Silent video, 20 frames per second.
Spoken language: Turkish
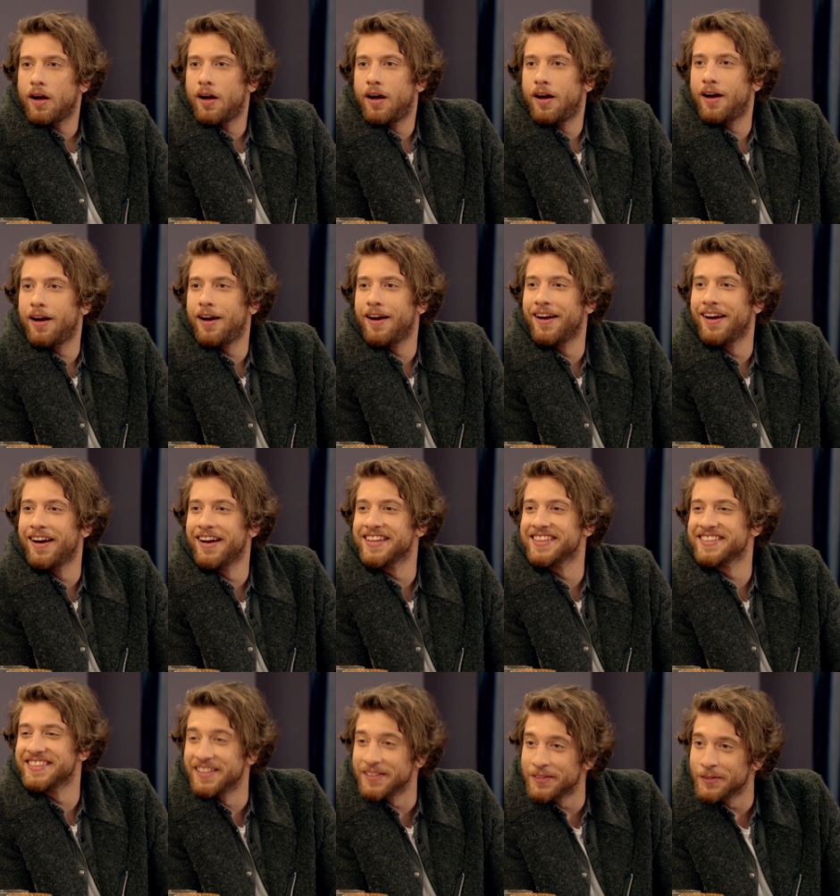Ah,
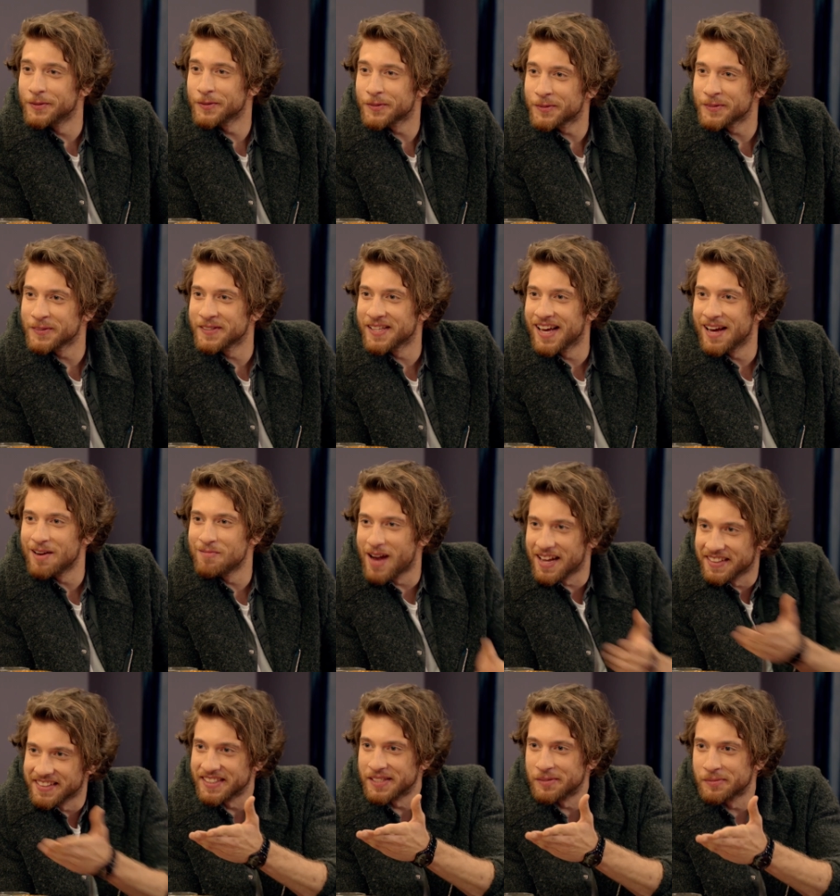ne diyorsun
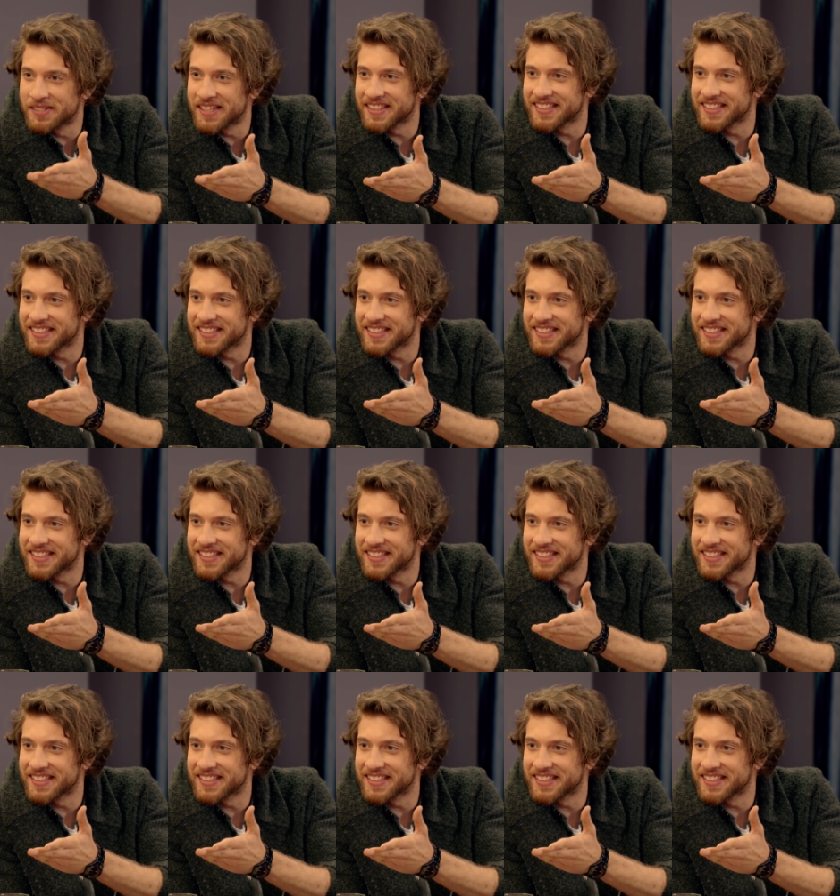ya? Ben de